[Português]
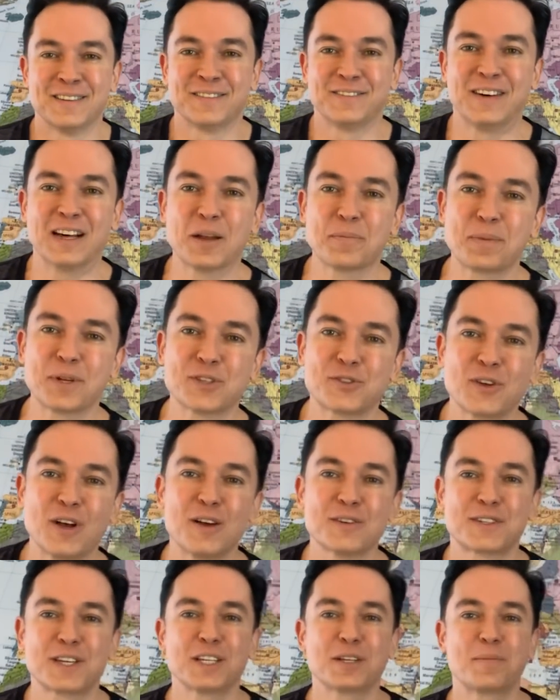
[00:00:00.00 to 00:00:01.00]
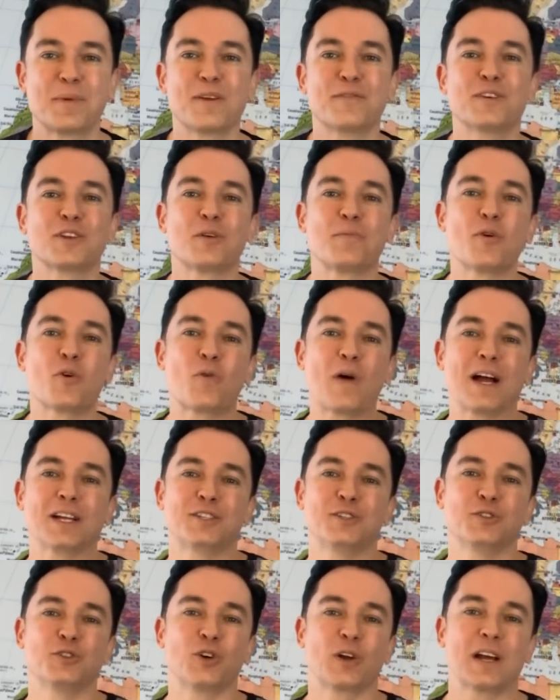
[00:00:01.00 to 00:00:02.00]
Fala pessoal, seja bem-vindo ao meu
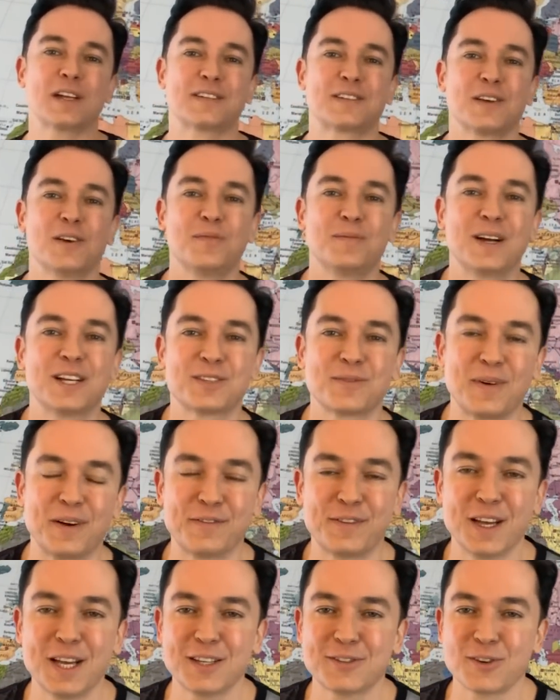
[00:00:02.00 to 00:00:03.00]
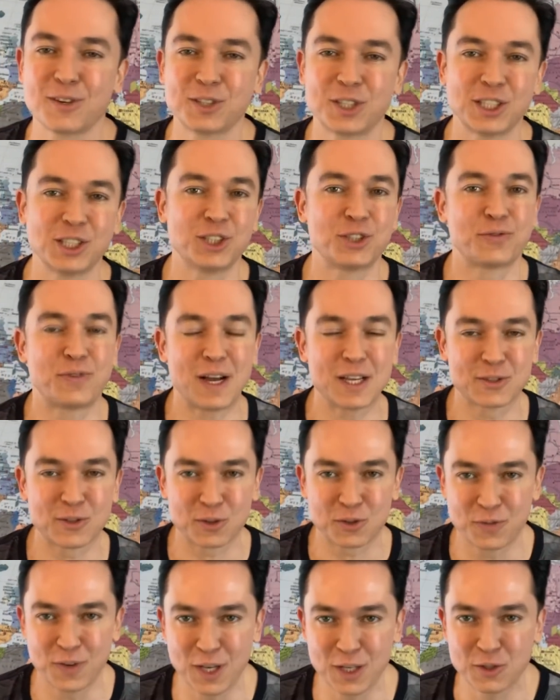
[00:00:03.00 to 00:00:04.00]
quartinho de oração mais uma vez, onde a gente faz
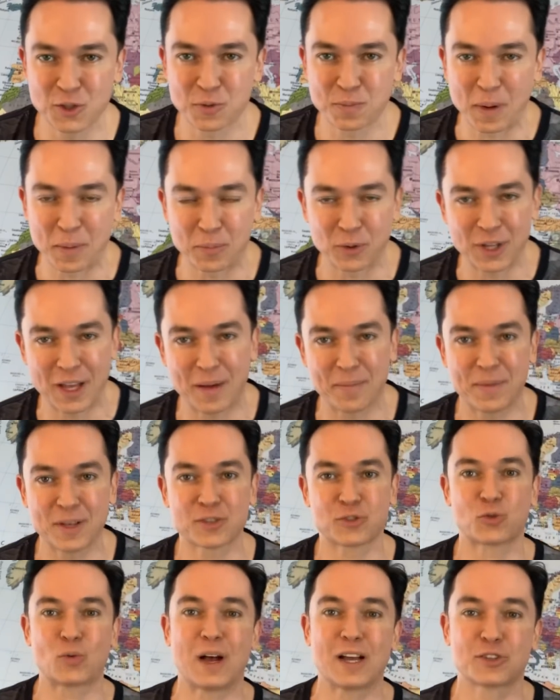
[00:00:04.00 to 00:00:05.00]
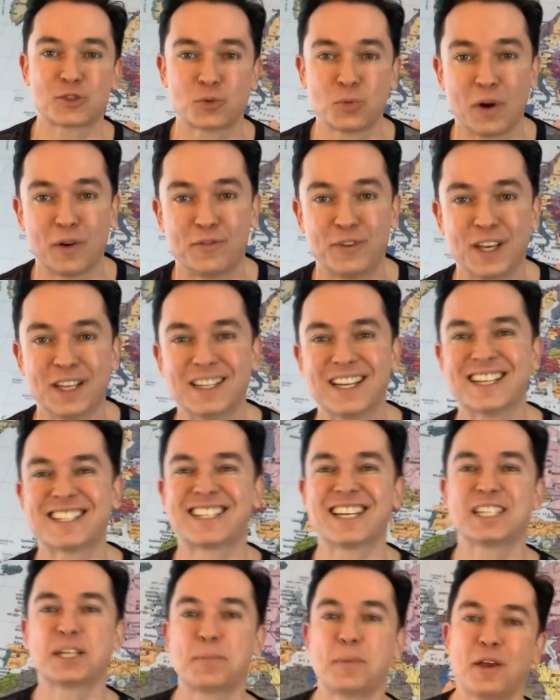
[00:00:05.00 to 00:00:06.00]
os vídeos para poder abençoar a sua vida.
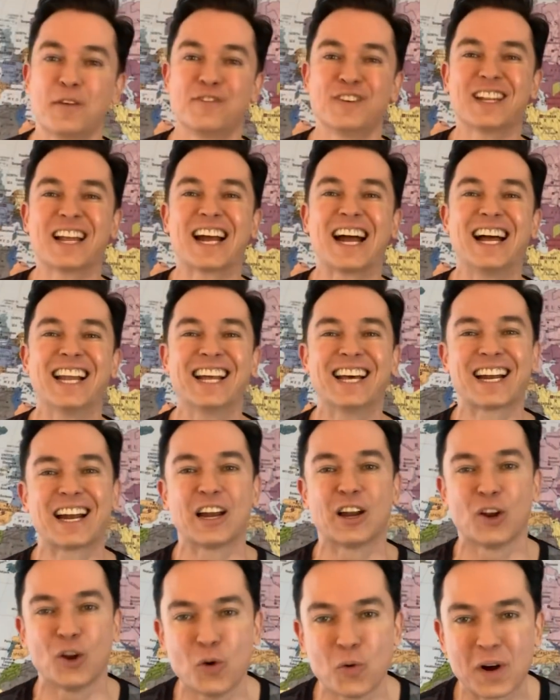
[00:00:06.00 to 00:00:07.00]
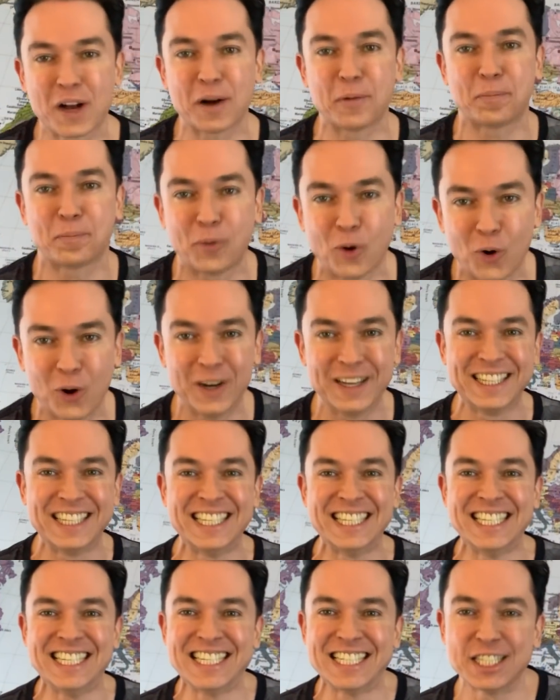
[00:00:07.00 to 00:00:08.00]
Seja bem-vinda, galera louca por
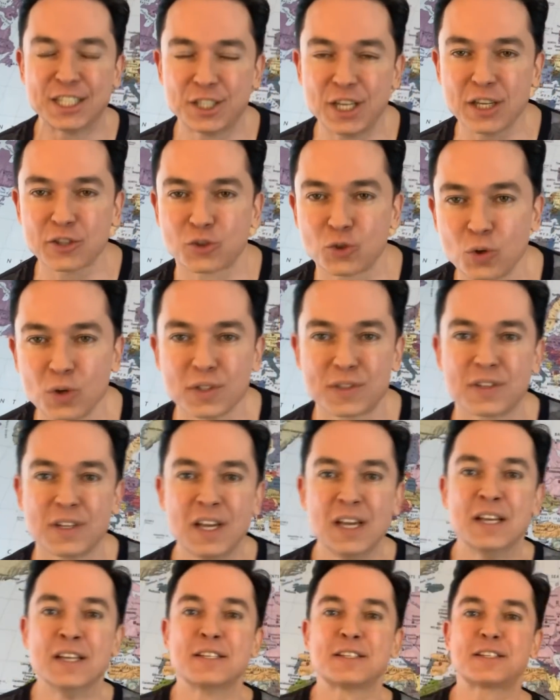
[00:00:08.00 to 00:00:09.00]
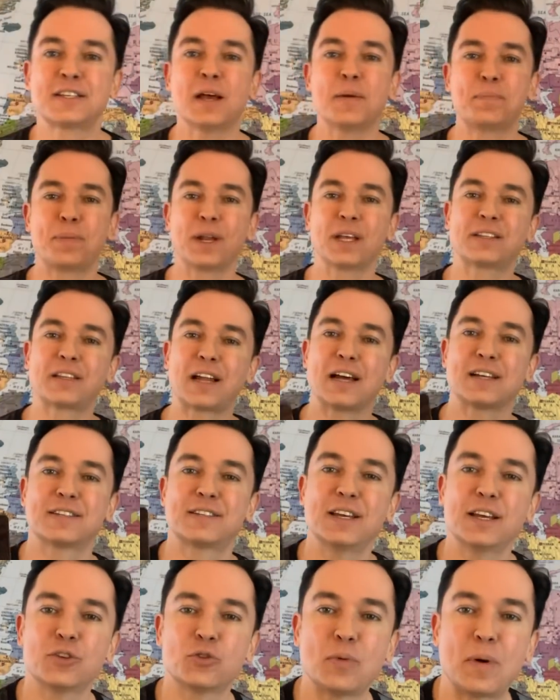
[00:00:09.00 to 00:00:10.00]
Jesus, sempre
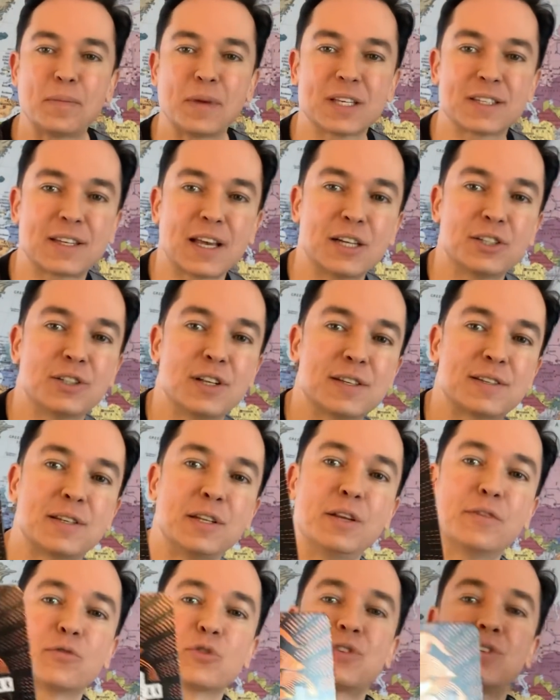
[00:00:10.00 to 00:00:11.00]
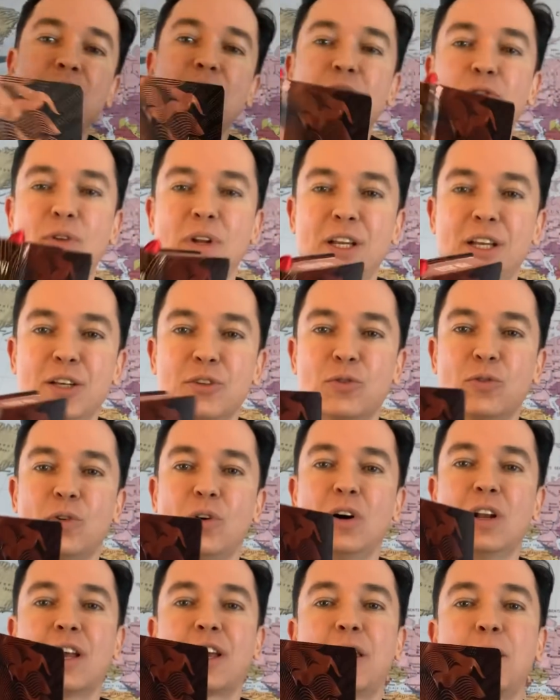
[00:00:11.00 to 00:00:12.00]
trazendo uma mensagem desse livro santo e lindo.
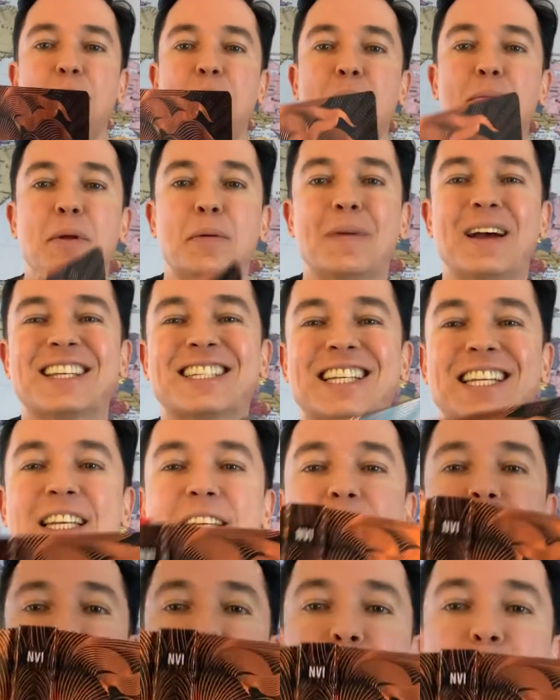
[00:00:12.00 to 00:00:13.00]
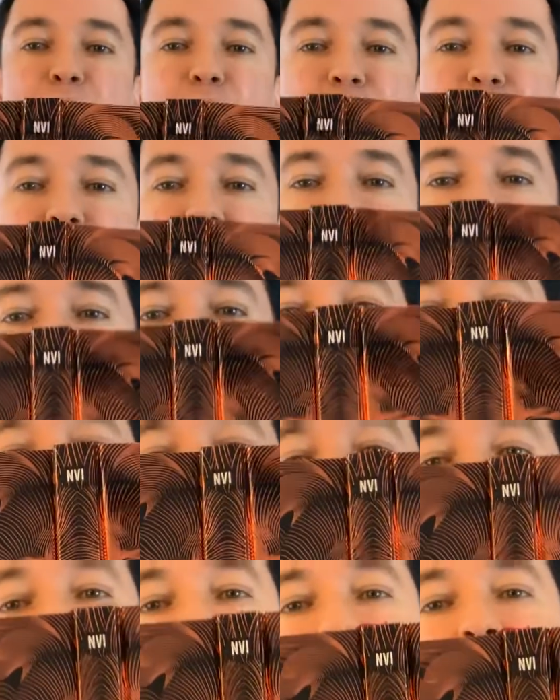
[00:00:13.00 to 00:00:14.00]
Olha que Bíblia mais linda para você
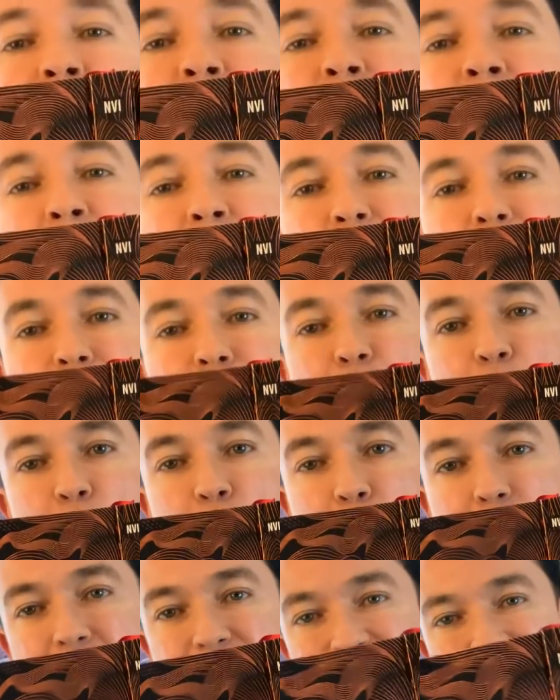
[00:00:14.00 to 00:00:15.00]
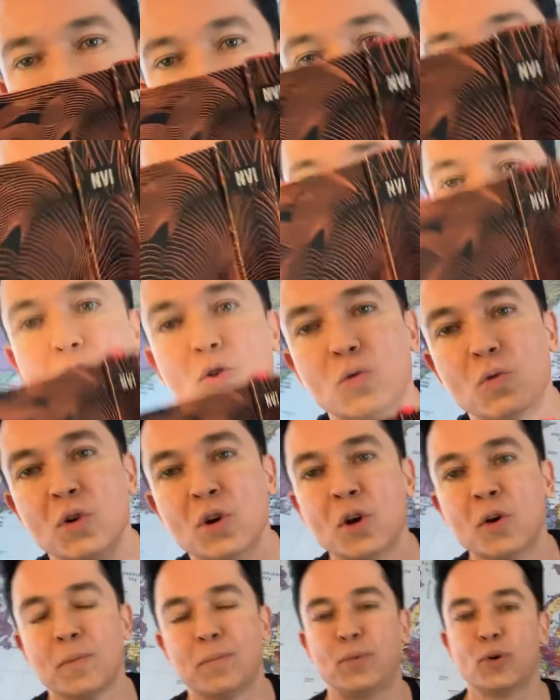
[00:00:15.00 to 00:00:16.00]
adquirir na loja do
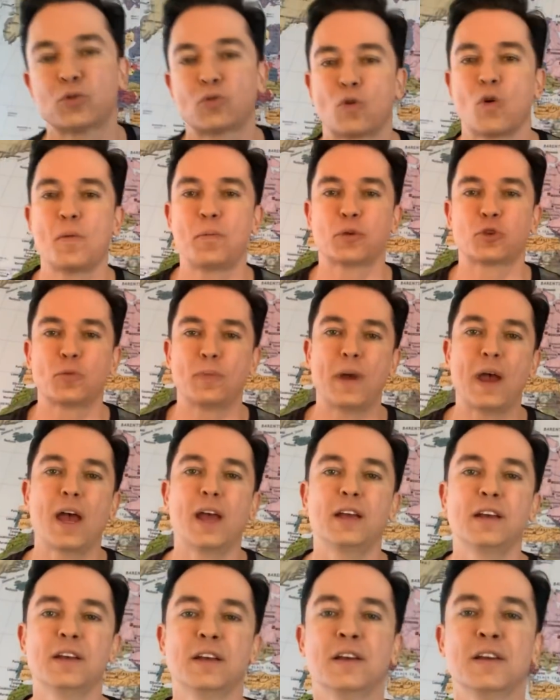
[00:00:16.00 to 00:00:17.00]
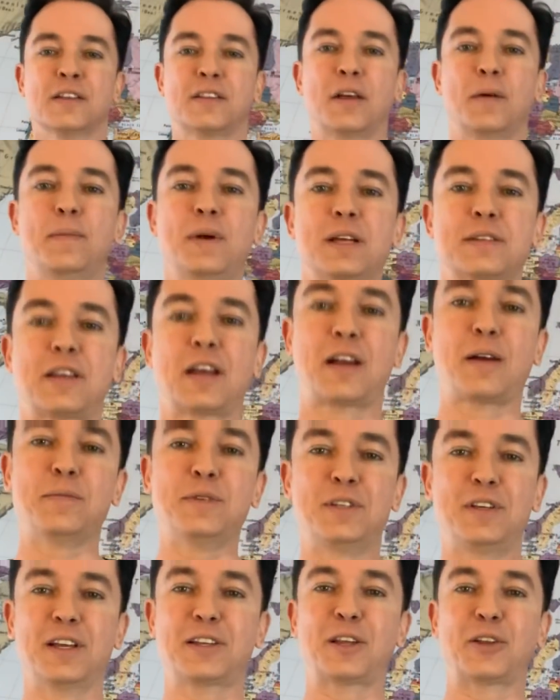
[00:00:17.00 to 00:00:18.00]
lucinho.com.br, também essa
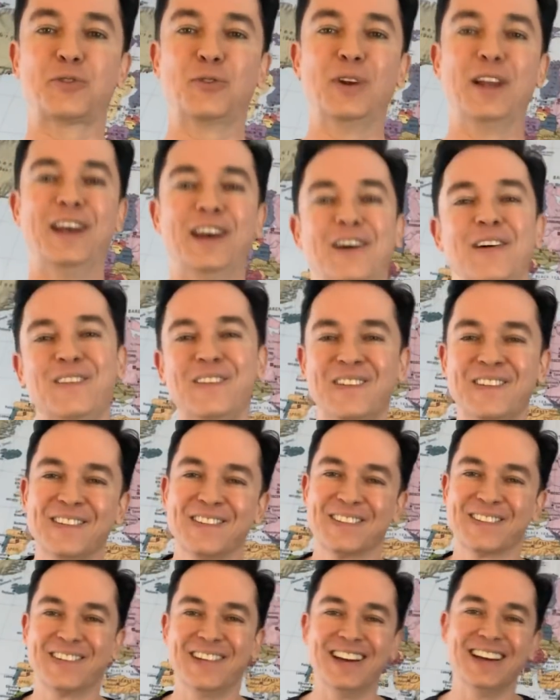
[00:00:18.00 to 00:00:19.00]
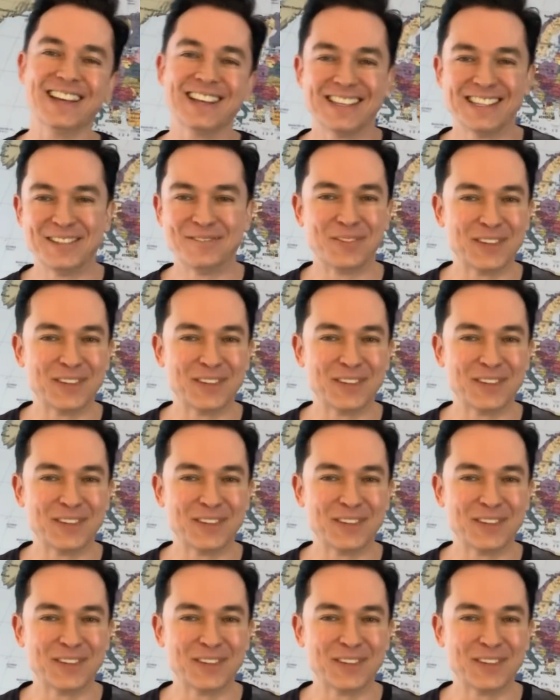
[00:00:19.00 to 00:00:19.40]
camiseta do Leão, não é?